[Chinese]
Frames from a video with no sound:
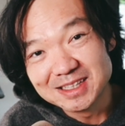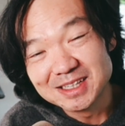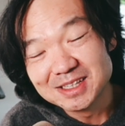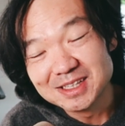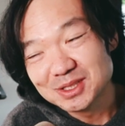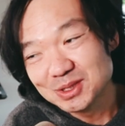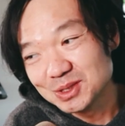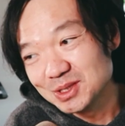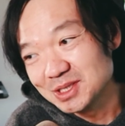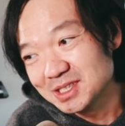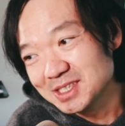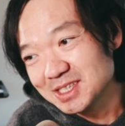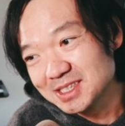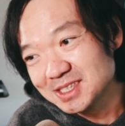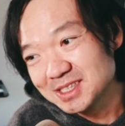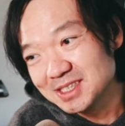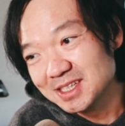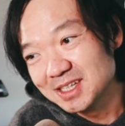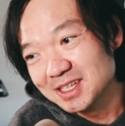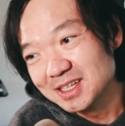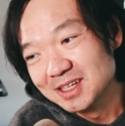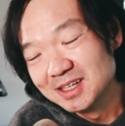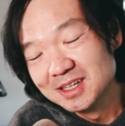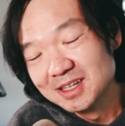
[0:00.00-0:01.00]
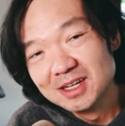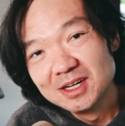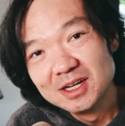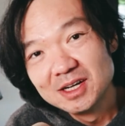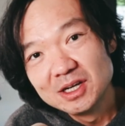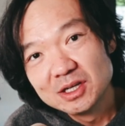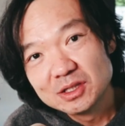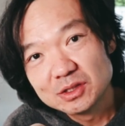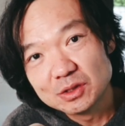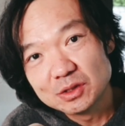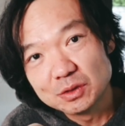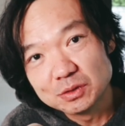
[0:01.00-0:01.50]
所以这些，
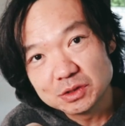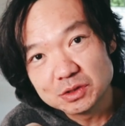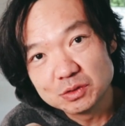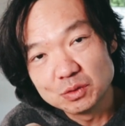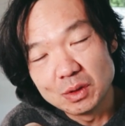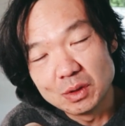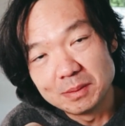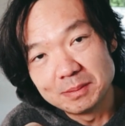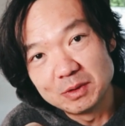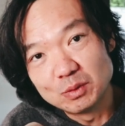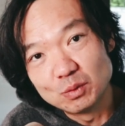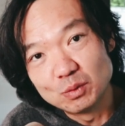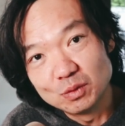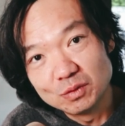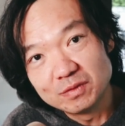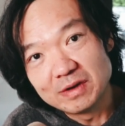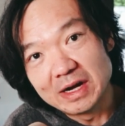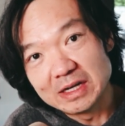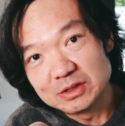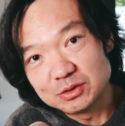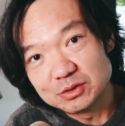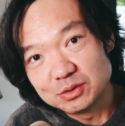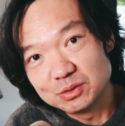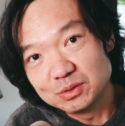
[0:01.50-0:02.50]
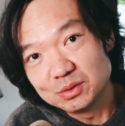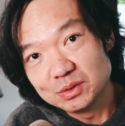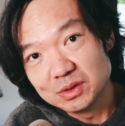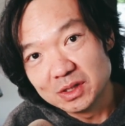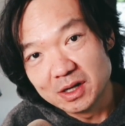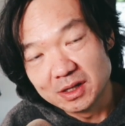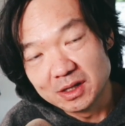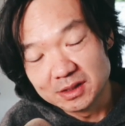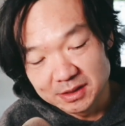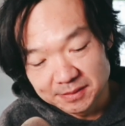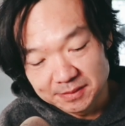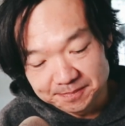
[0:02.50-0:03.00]
都是我们无法去预料
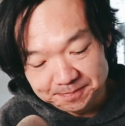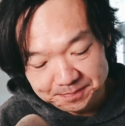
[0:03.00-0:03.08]
的。